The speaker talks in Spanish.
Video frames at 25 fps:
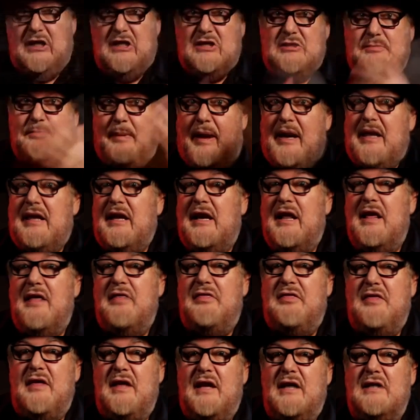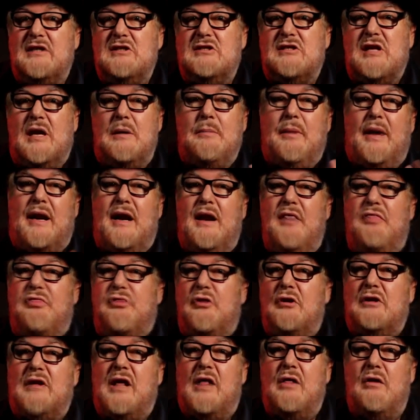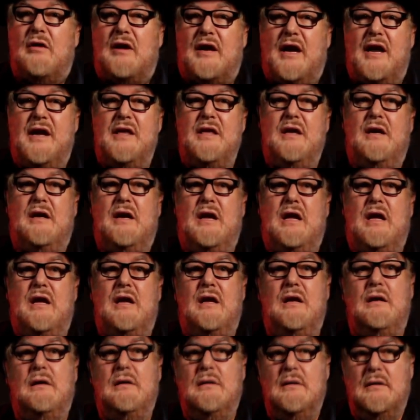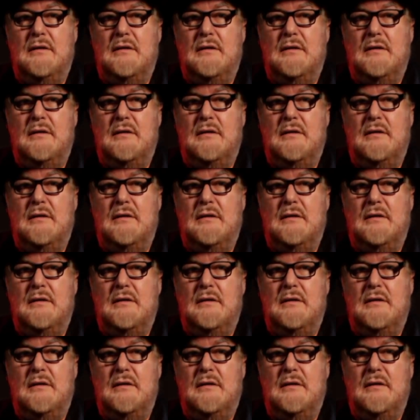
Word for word: en España le decían salvar al soldado Ryan, ¿eh?